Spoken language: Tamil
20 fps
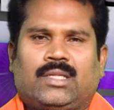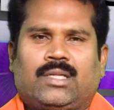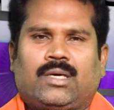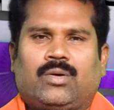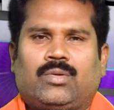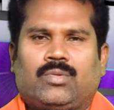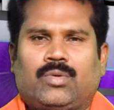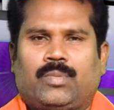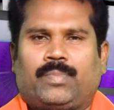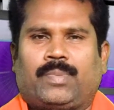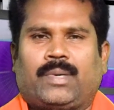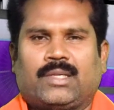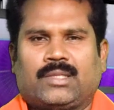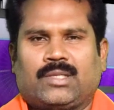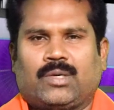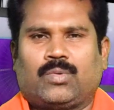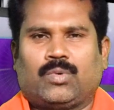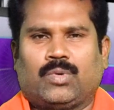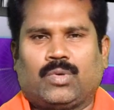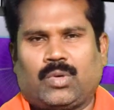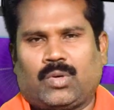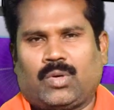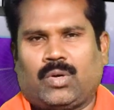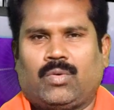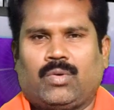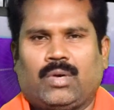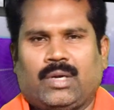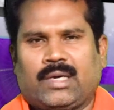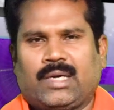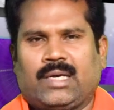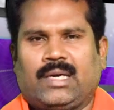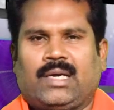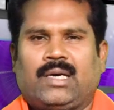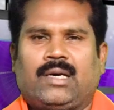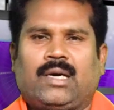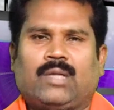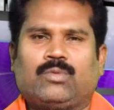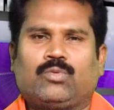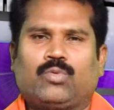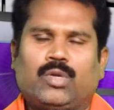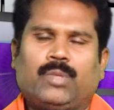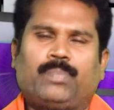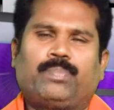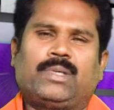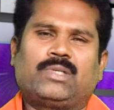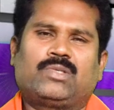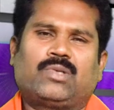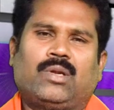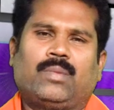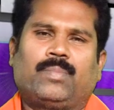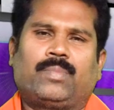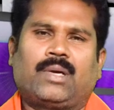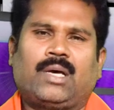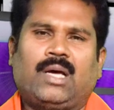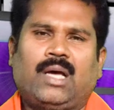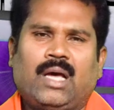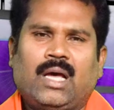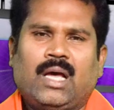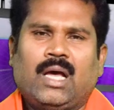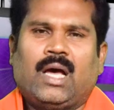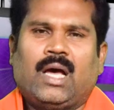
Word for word: ஏதாவது ஒரு பணத்தை கொடுக்கணும் அவங்களுக்கு அது குறிப்பாக சொல்லப்போனால்